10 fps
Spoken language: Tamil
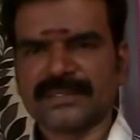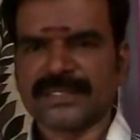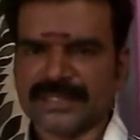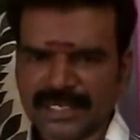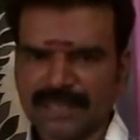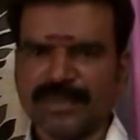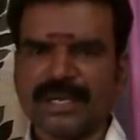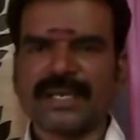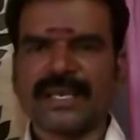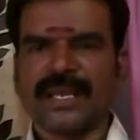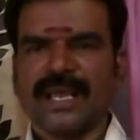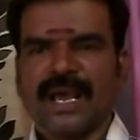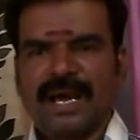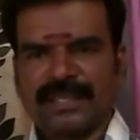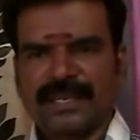நிச்சயமாக
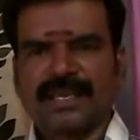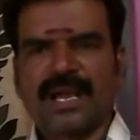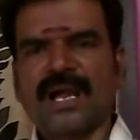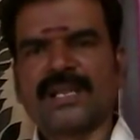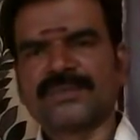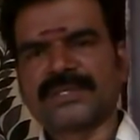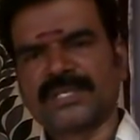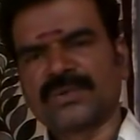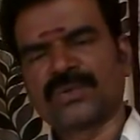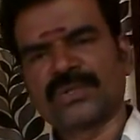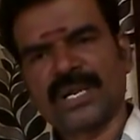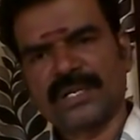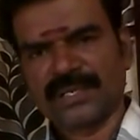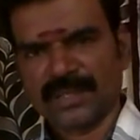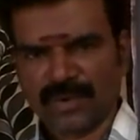அதை நான் ஆய்வு செய்து கொண்டு
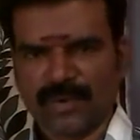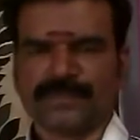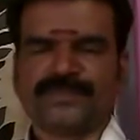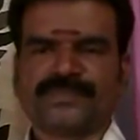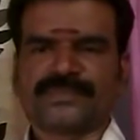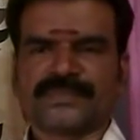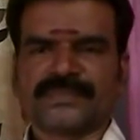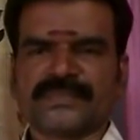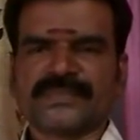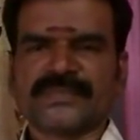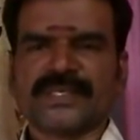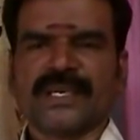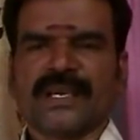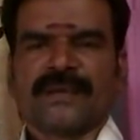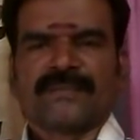தான் இருக்கிறோம்
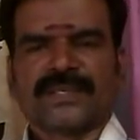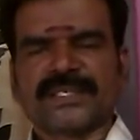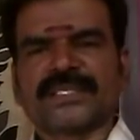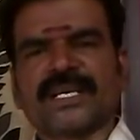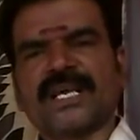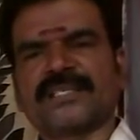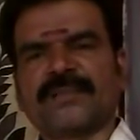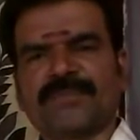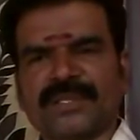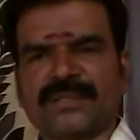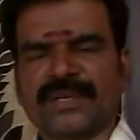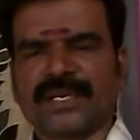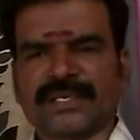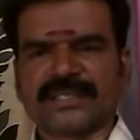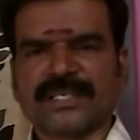விருச்சிக ராசியில்
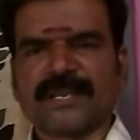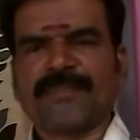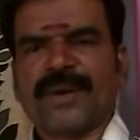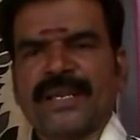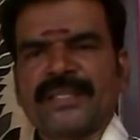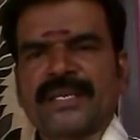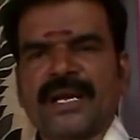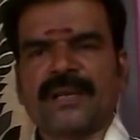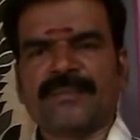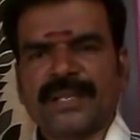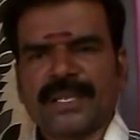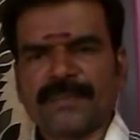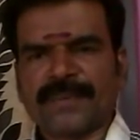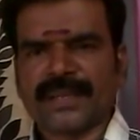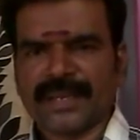பிறந்தவர்களுக்கு சிறப்பான எதிர்காலம் நிறைய
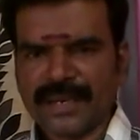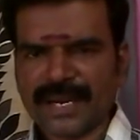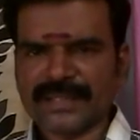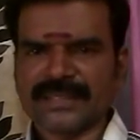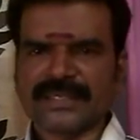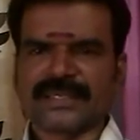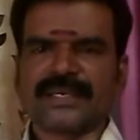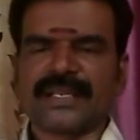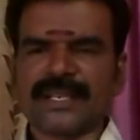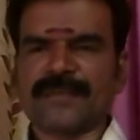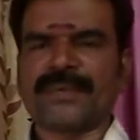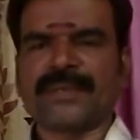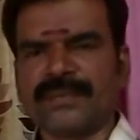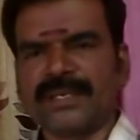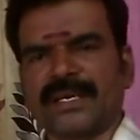பேருக்கு நடந்திருக்கு நிறைய
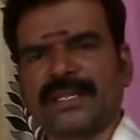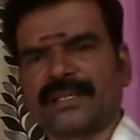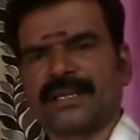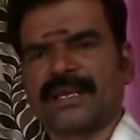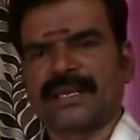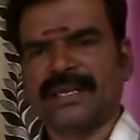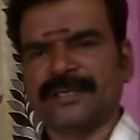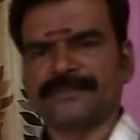பேர் வீடு கட்டியிருக்காங்க